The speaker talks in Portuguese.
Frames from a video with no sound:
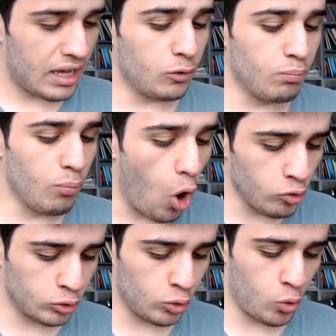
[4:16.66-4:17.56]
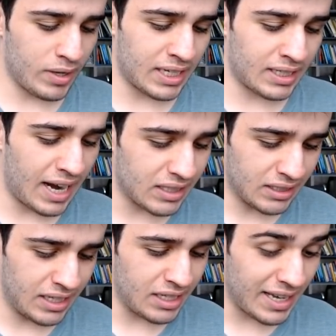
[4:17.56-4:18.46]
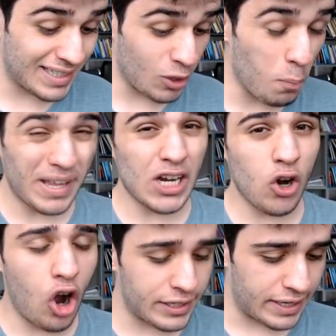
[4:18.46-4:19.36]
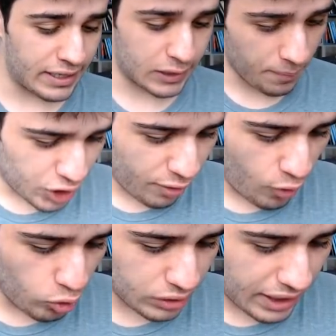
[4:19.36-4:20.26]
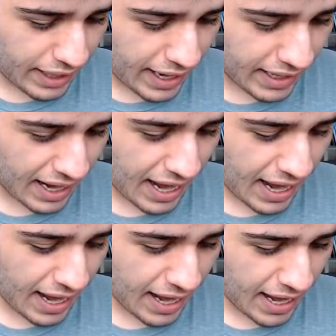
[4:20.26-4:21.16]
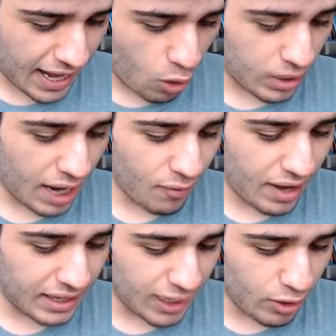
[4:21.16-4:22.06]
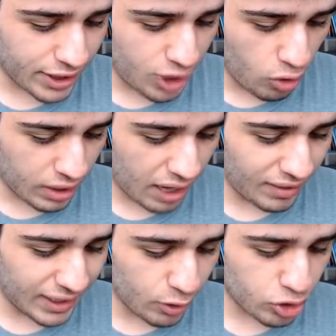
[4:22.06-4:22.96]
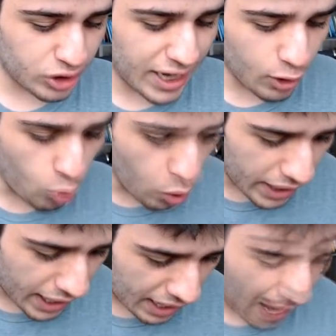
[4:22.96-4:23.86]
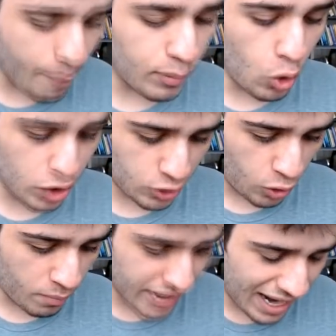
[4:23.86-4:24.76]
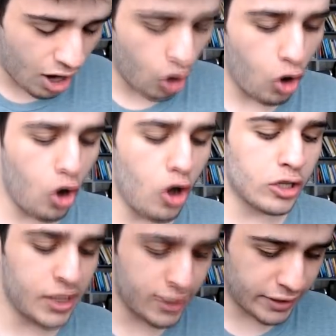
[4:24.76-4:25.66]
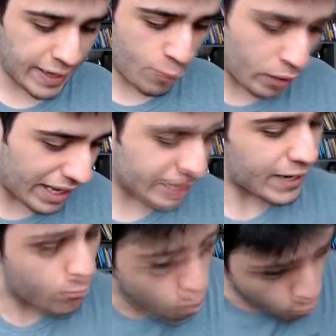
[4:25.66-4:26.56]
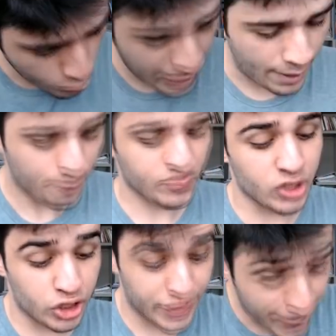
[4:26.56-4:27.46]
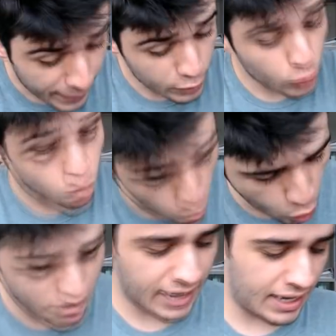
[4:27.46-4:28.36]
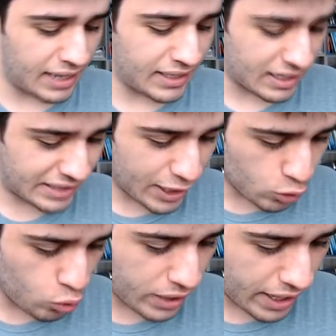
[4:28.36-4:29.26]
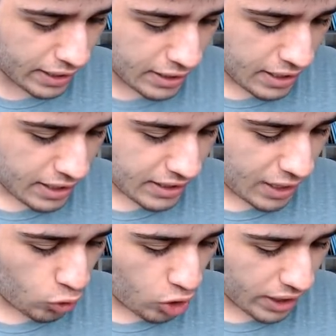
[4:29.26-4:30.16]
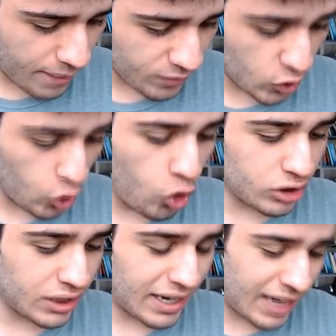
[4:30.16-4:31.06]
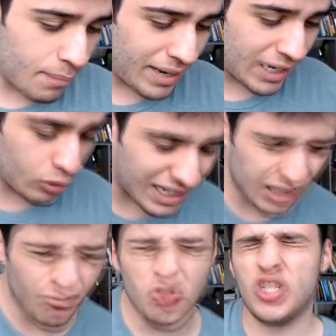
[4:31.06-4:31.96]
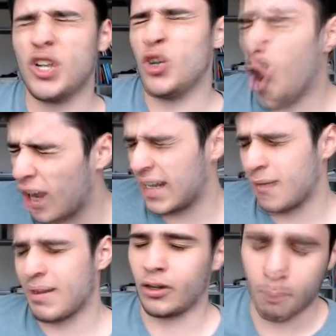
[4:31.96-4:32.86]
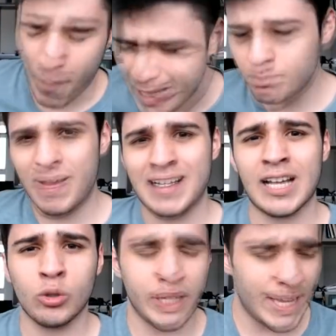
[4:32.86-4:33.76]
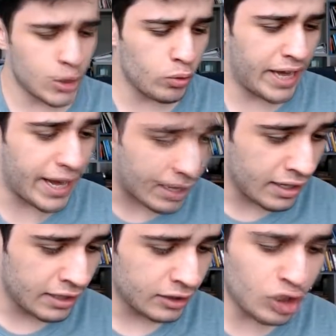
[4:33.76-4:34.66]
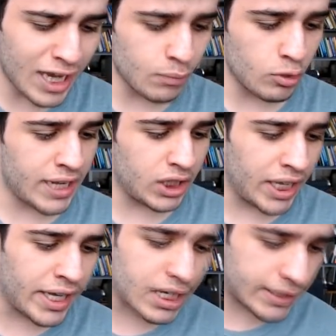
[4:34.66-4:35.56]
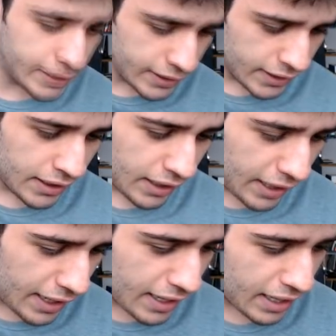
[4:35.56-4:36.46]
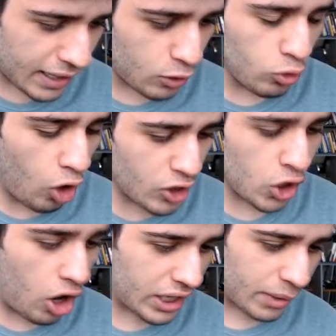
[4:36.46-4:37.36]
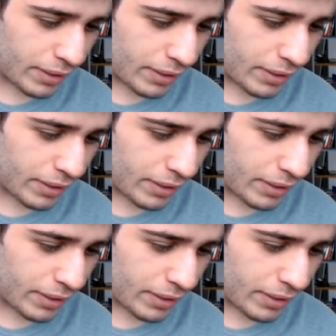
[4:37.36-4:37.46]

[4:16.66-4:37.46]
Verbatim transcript: monstro com essas cartas que ele tem, que são perigosas. Já vou tacar a, o cavaleiro aqui, ó. O cavaleiro segura a bruxa sombria. Ou oh, se segura, segura. Segura, galera, segura. E agora, outra cabana. O cara tá vindo de golem, mano. Mais pesado que isso, o quê? Três mosqueteiras. Ah, eu não gosto de Golem,